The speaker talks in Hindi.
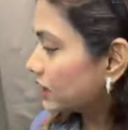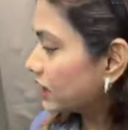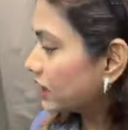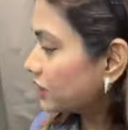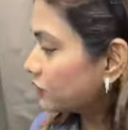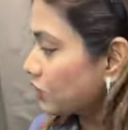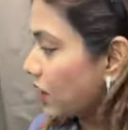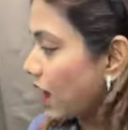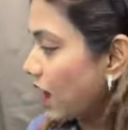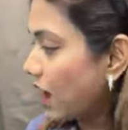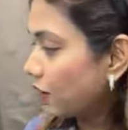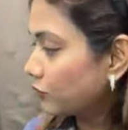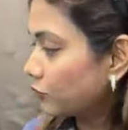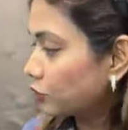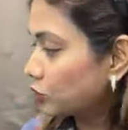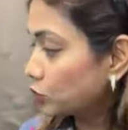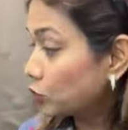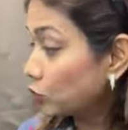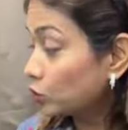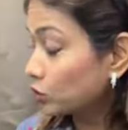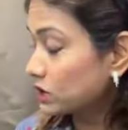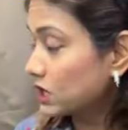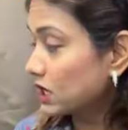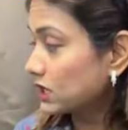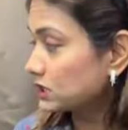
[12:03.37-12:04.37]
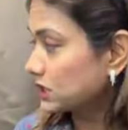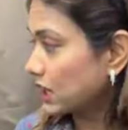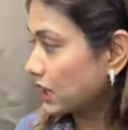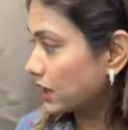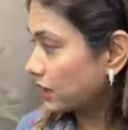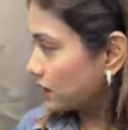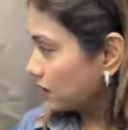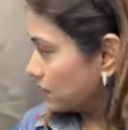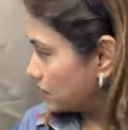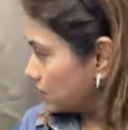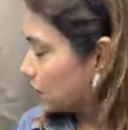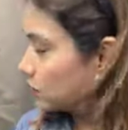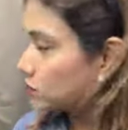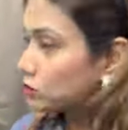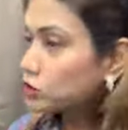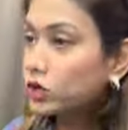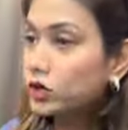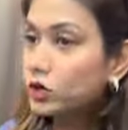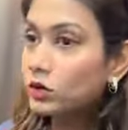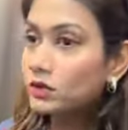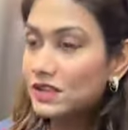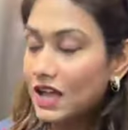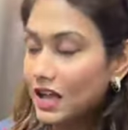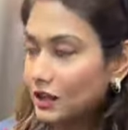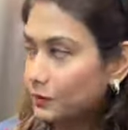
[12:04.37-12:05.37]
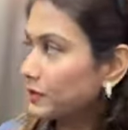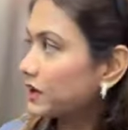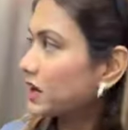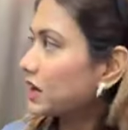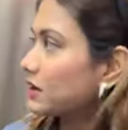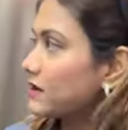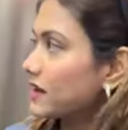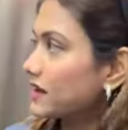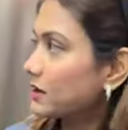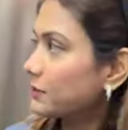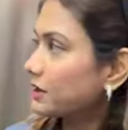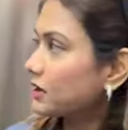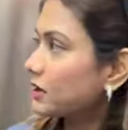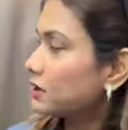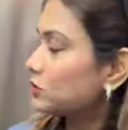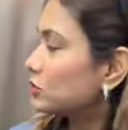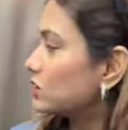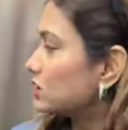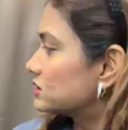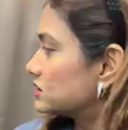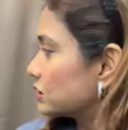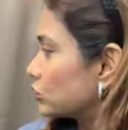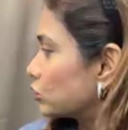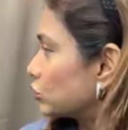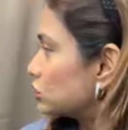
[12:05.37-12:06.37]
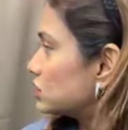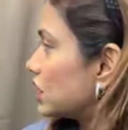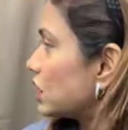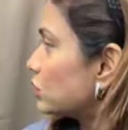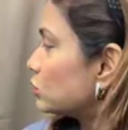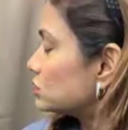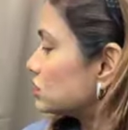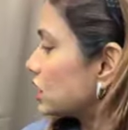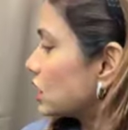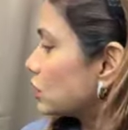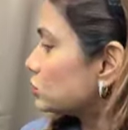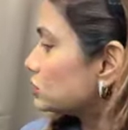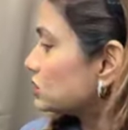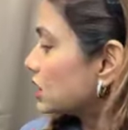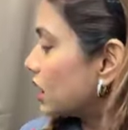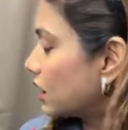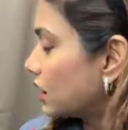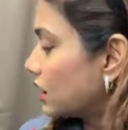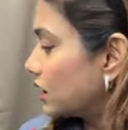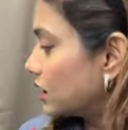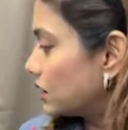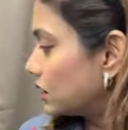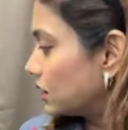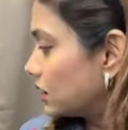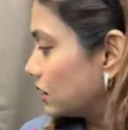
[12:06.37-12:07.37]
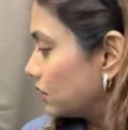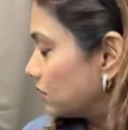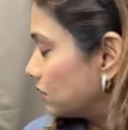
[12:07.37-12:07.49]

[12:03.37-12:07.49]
नितेश हाँ वो टूट ना जाए तो तेरे को साथ में करवाना पड़ेगा थोड़ा रुक जा रुक जा रुक जा